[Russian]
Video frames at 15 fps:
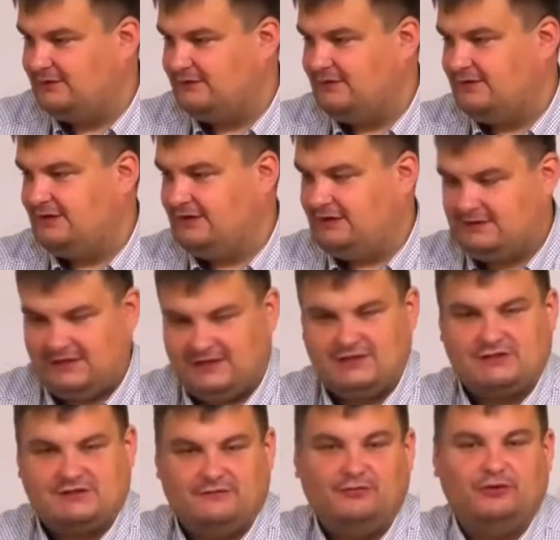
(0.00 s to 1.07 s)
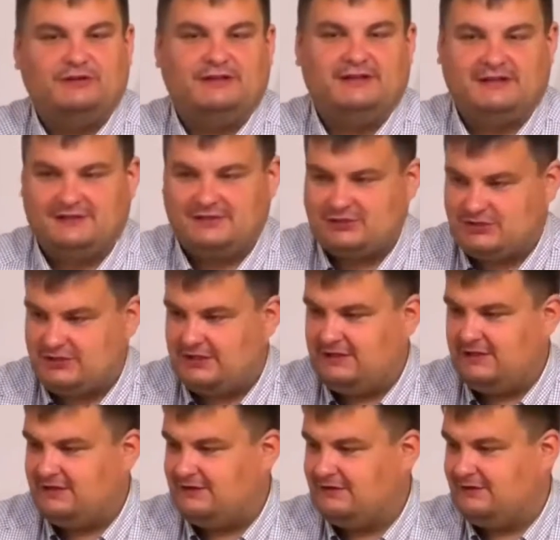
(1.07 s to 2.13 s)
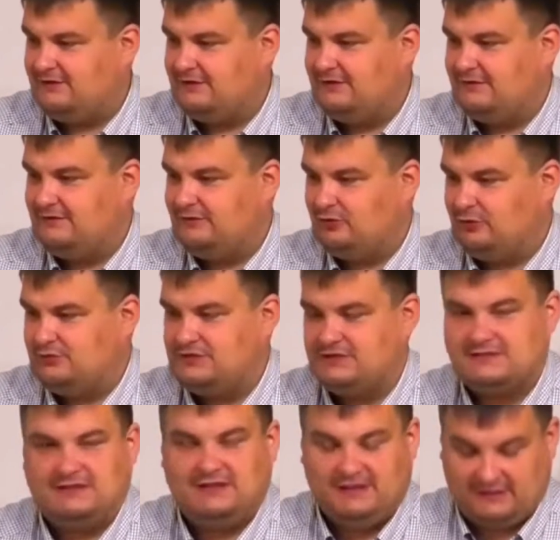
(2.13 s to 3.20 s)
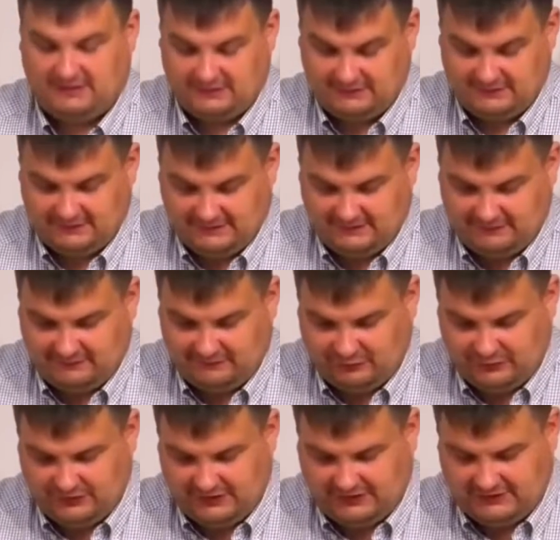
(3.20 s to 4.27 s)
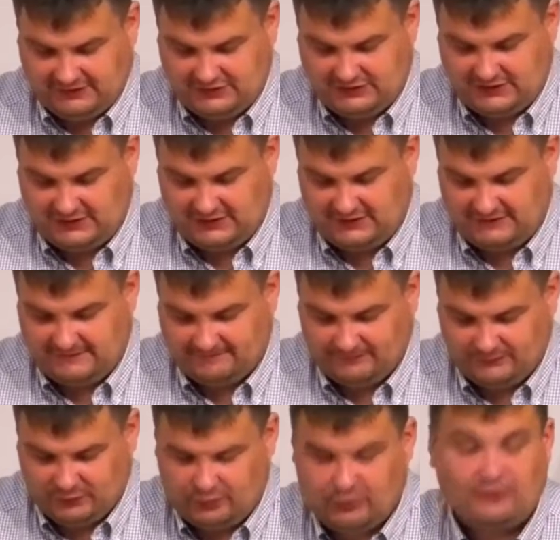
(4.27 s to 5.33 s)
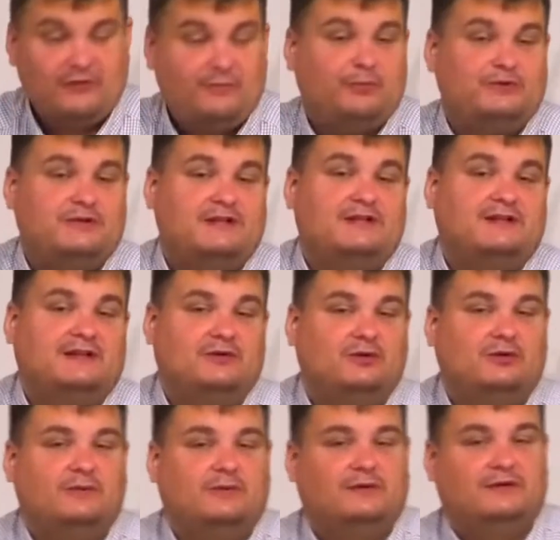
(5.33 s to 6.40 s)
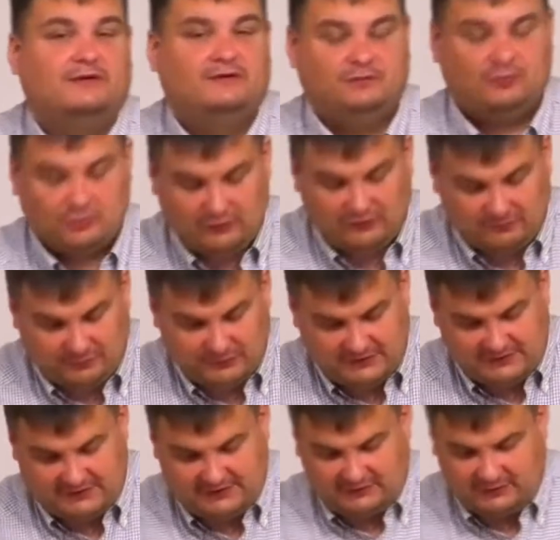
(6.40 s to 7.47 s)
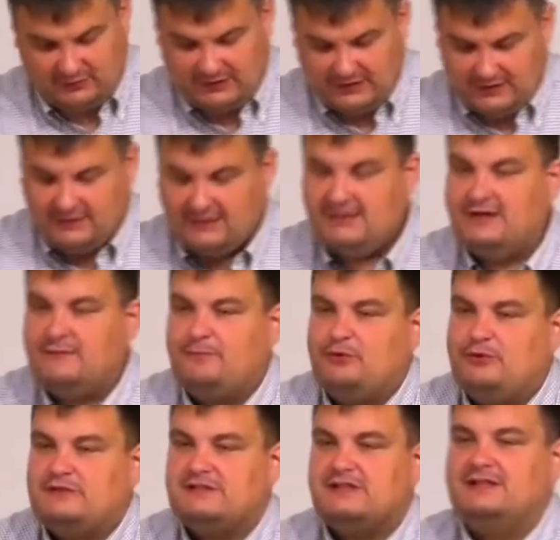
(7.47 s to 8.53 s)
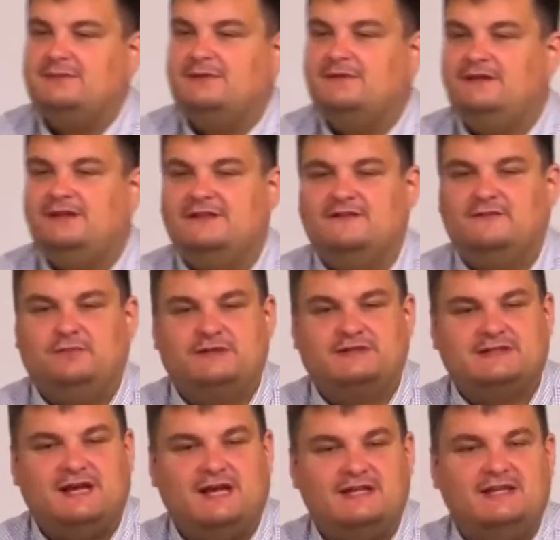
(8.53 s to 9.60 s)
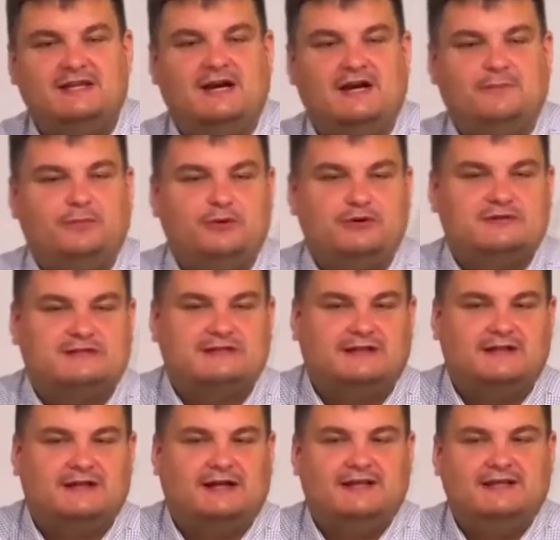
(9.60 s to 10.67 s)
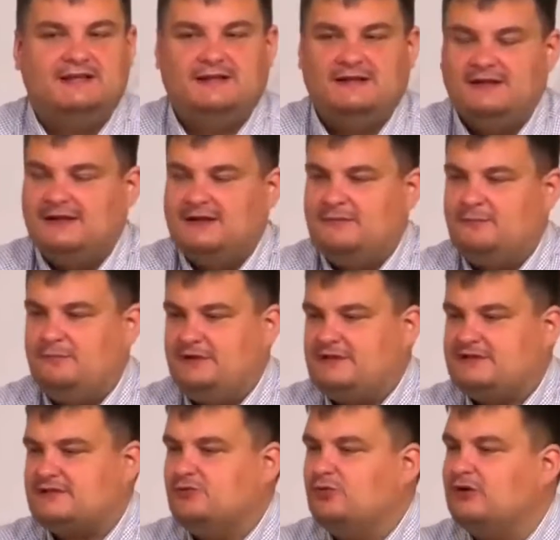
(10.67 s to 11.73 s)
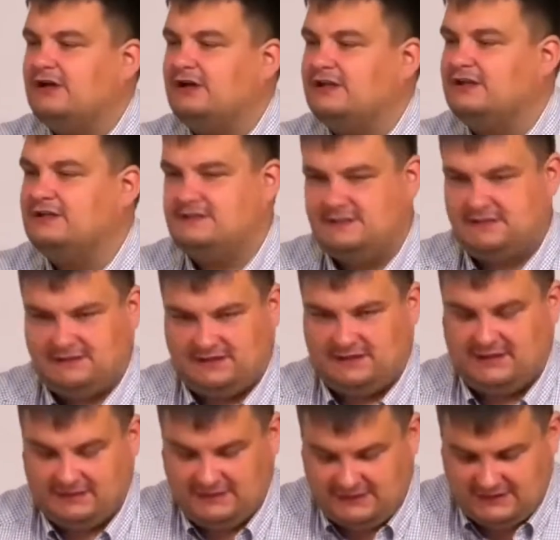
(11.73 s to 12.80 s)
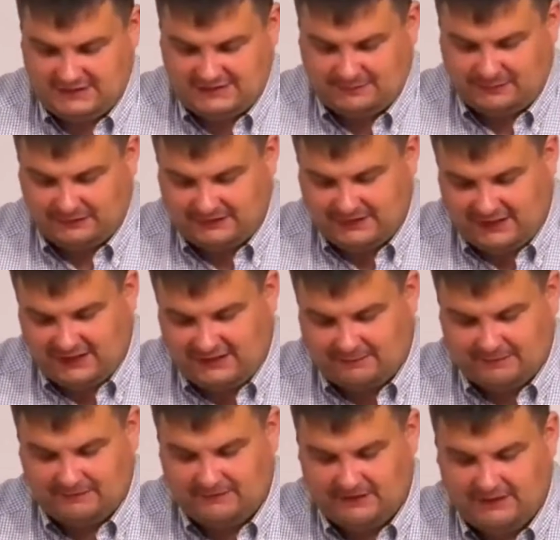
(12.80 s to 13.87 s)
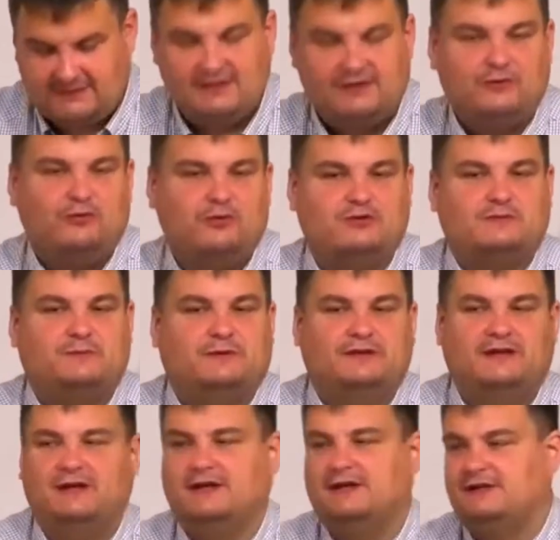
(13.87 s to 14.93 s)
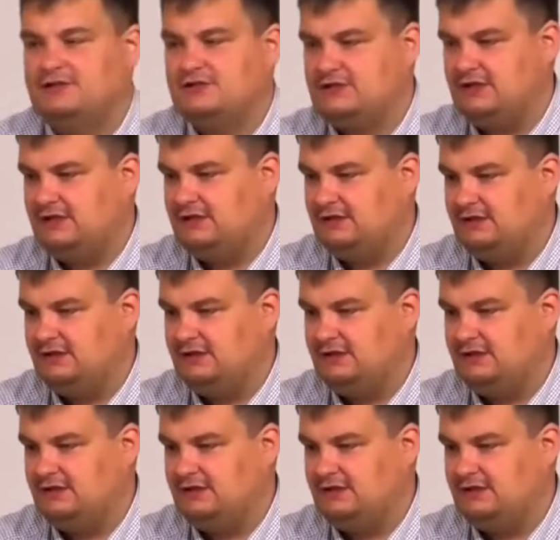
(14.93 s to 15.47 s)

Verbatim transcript: и дальше водное крещение в том числе водное крещение. Другого пути не дано. Другого пути не дано. И апостолы, мы видим в Писании, апостолы, они безукоризненно, они исполняли повеление Господа о крещении.